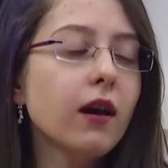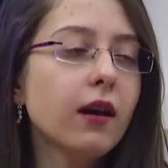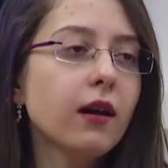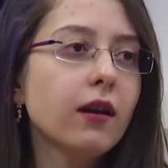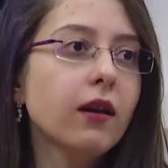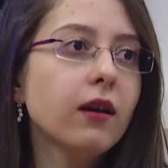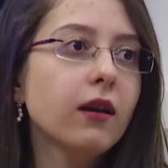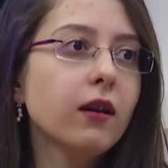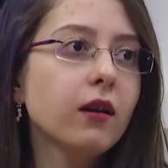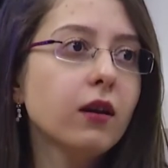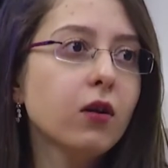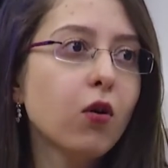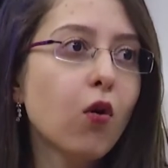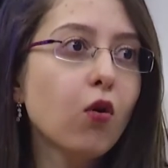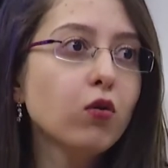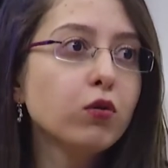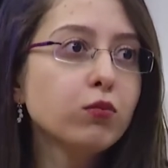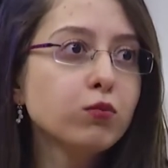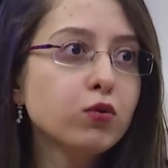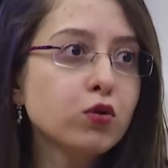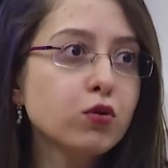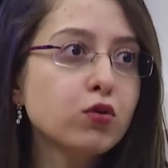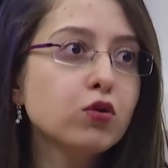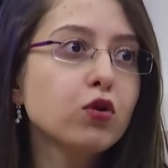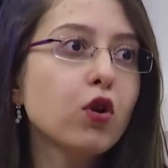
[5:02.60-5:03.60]
e,
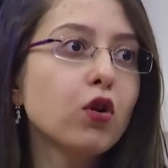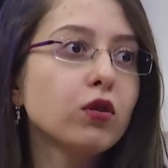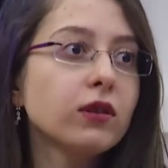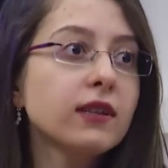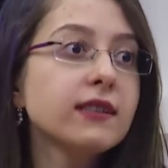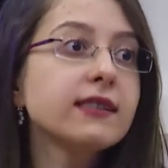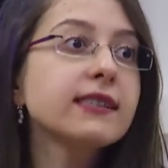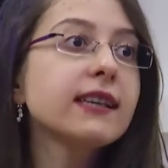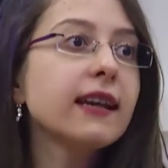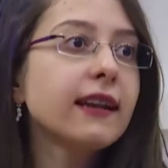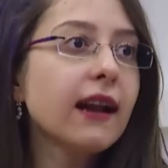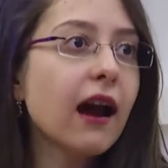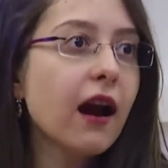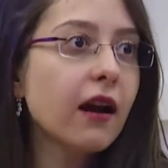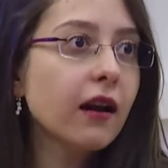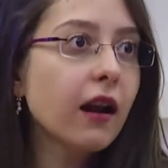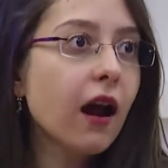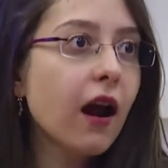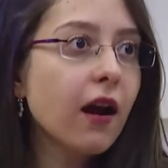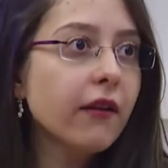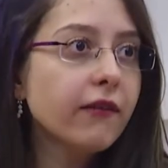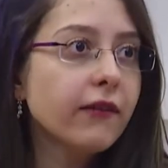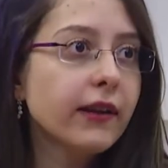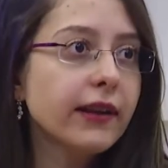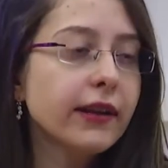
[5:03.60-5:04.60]
olumsuz yönde
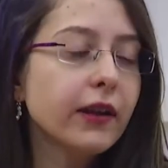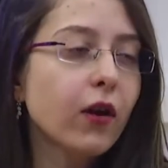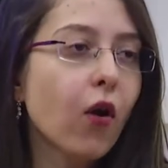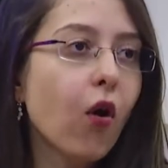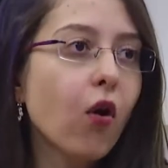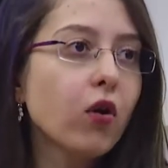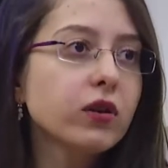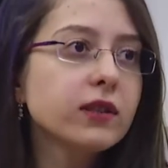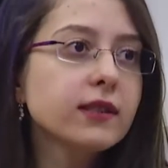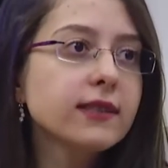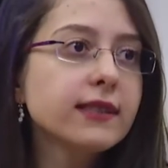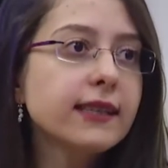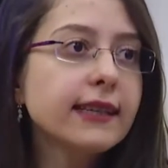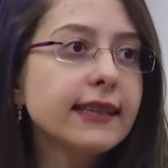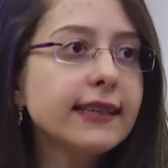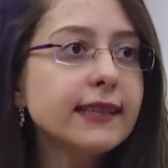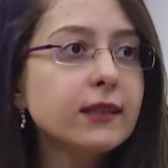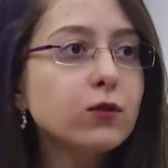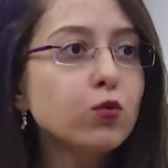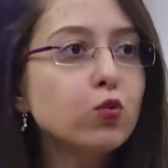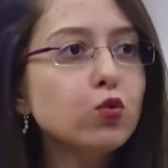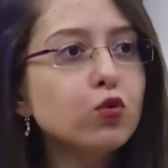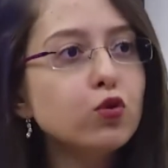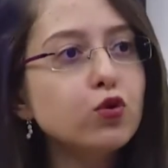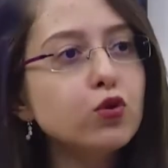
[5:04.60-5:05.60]
zararlar veriyor. İşte
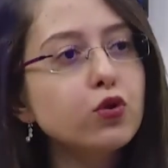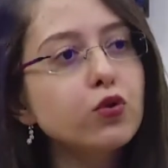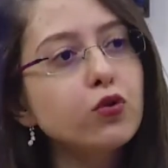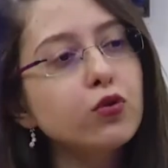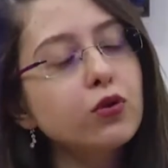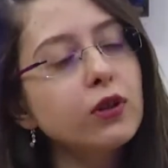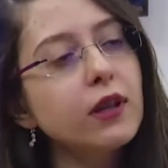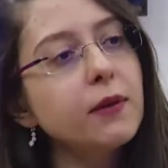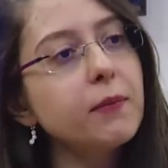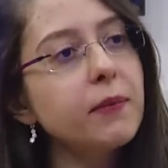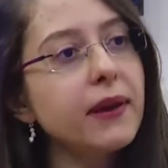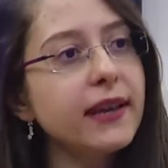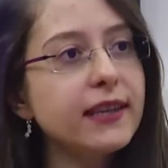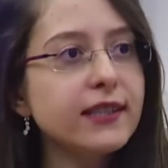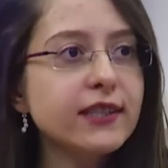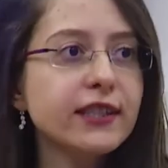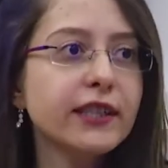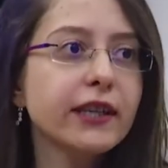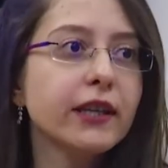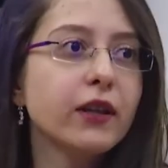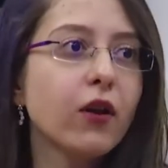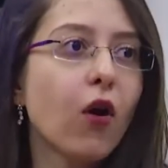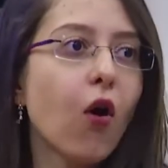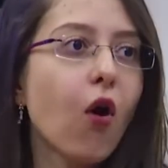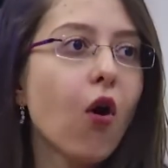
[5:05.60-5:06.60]
3 günde
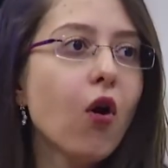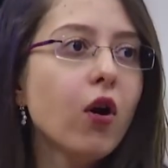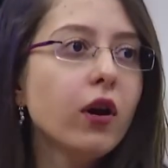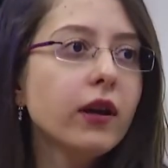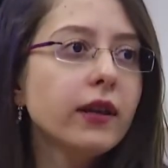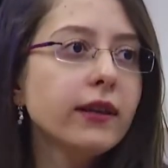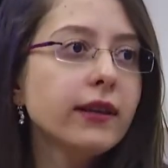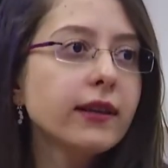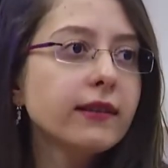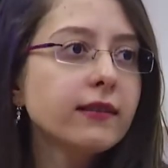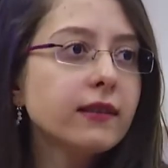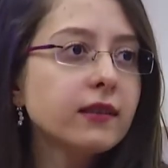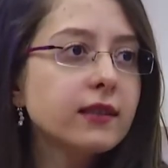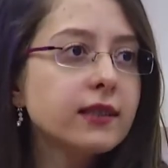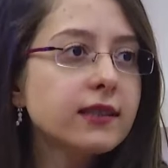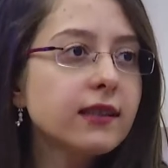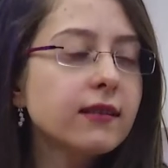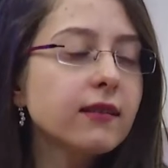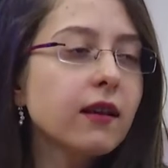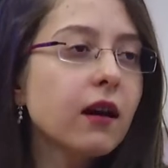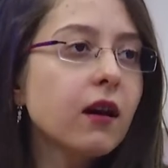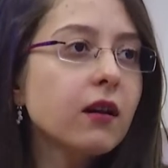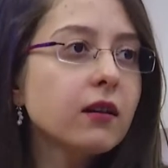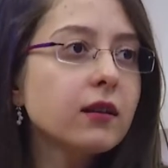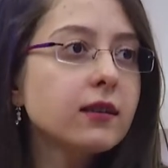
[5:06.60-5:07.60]
5 kilo ya da
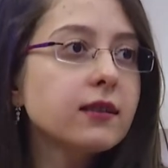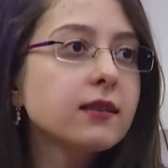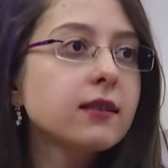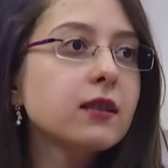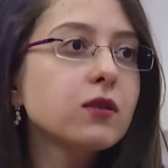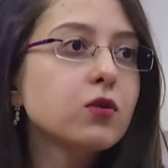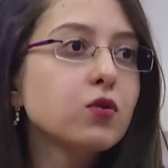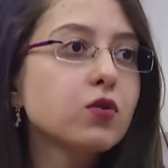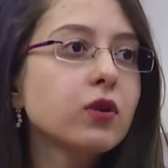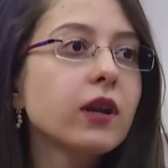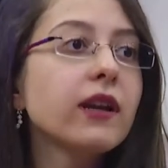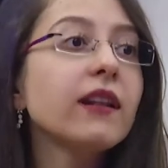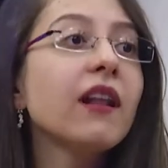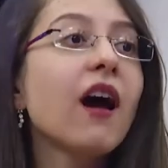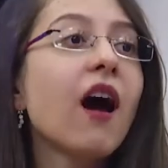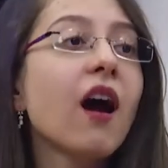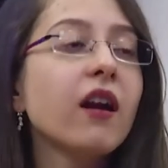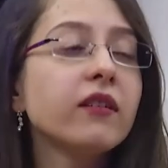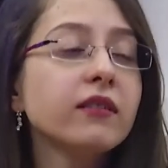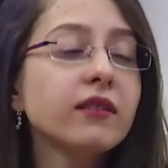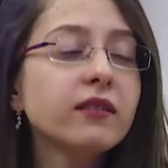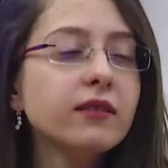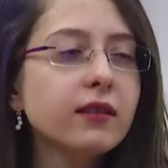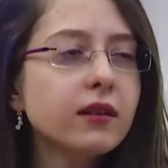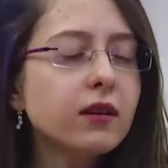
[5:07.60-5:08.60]
işte daha kısa Eyvah.
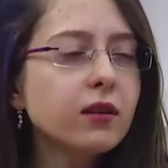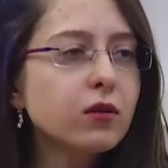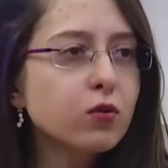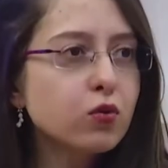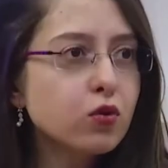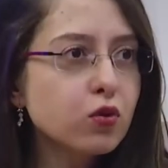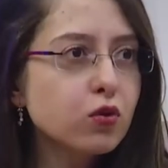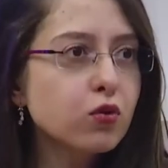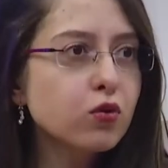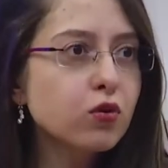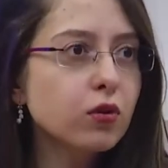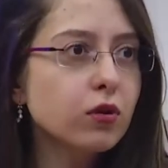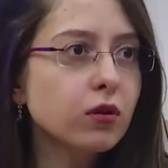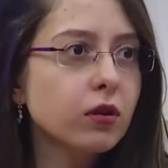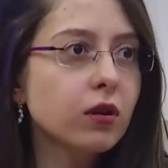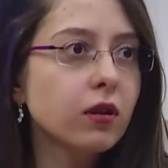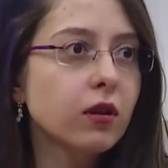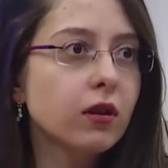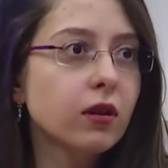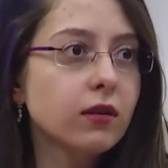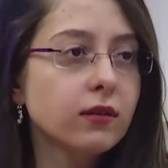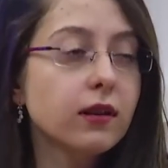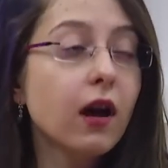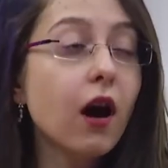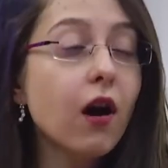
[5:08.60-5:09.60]
sürelerde daha uzun
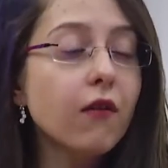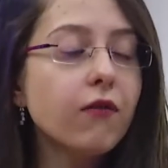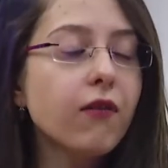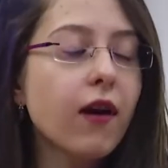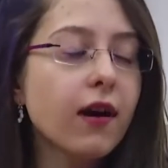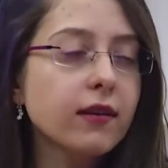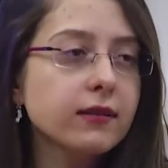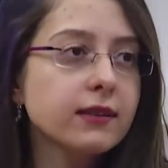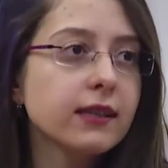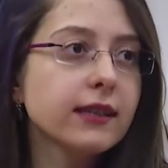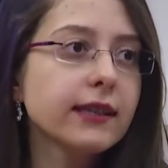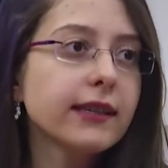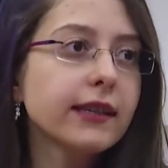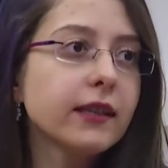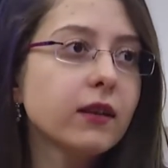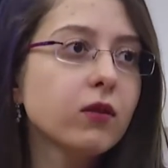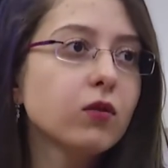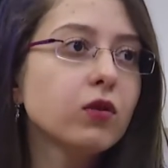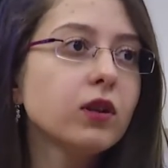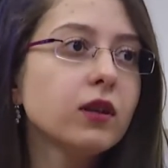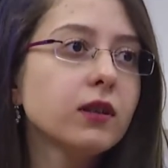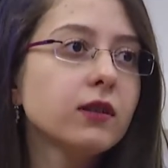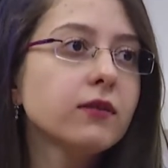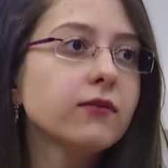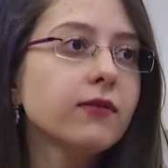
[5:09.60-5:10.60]
e, daha fazla
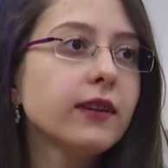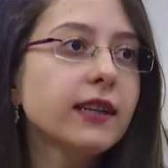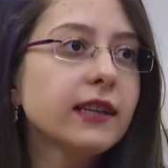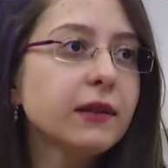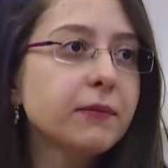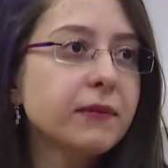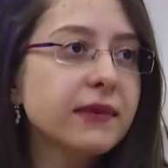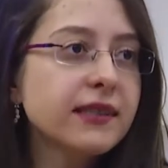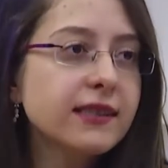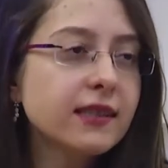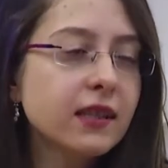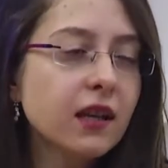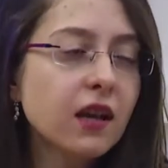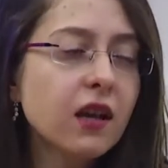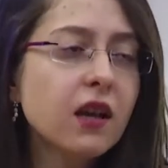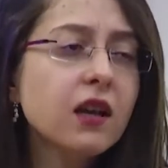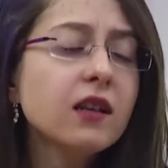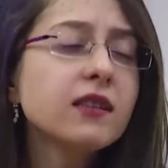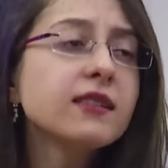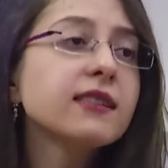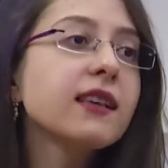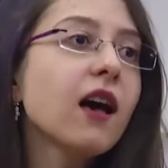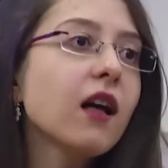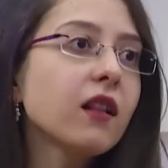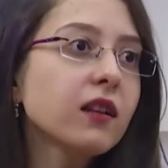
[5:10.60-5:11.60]
kiloların verilmesi
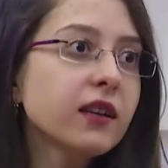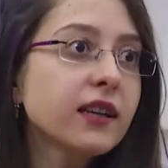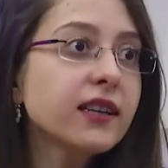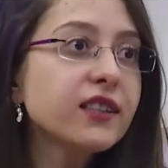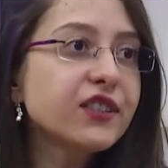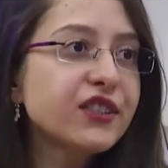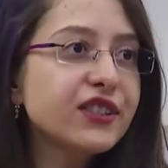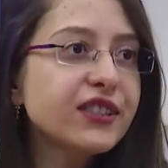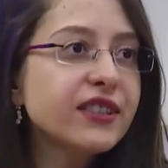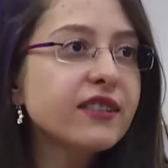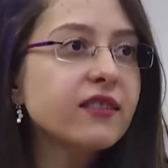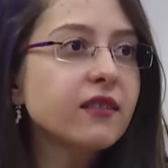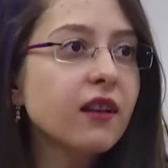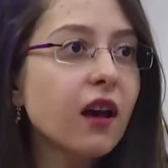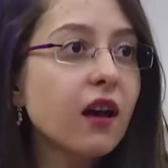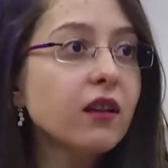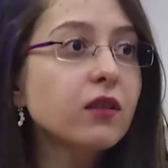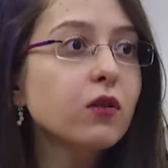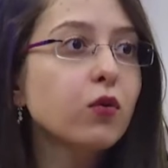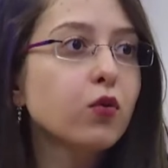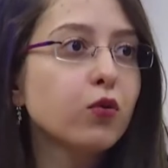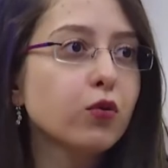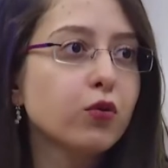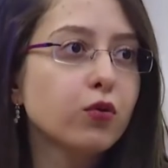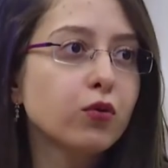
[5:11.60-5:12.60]
sağlık
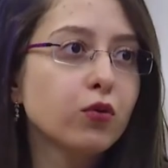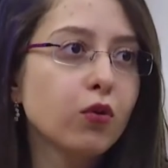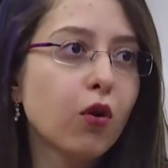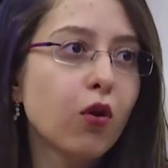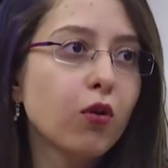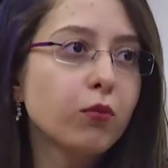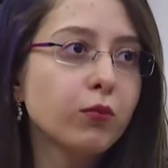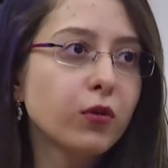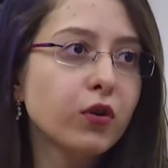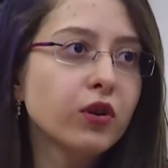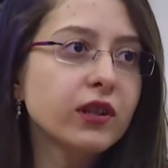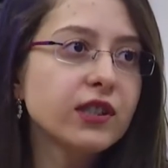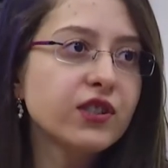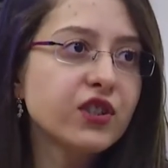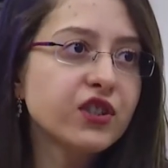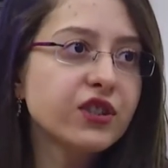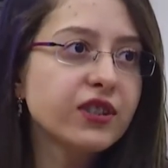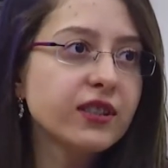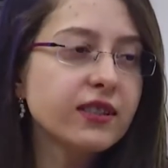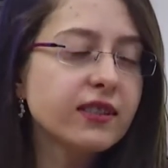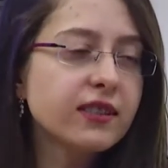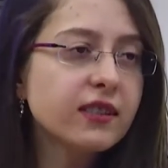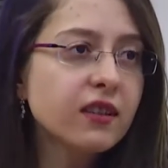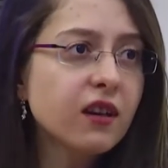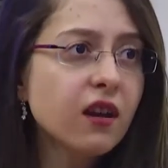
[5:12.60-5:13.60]
açısından da uygun olmuyor
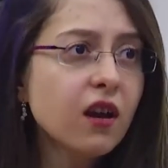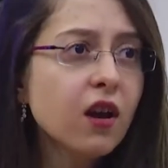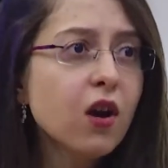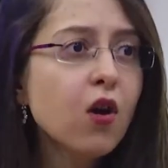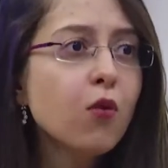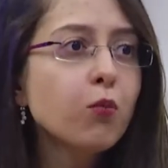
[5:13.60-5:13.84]
açıkçası.